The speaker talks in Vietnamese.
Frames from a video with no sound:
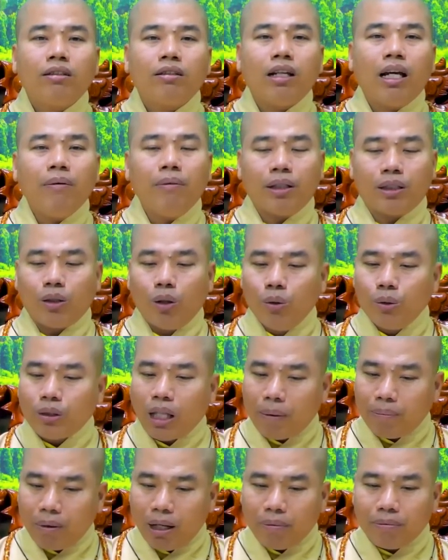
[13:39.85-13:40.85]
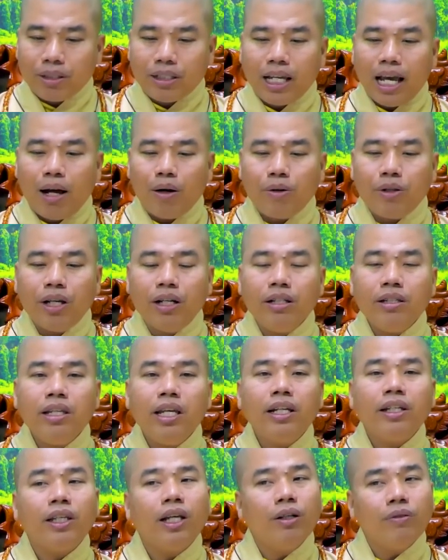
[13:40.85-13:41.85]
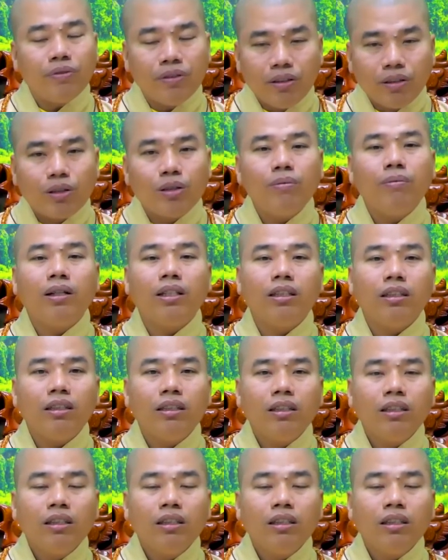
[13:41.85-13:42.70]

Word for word: để mà tu tập làm sao giữ duyên giữ phước của mình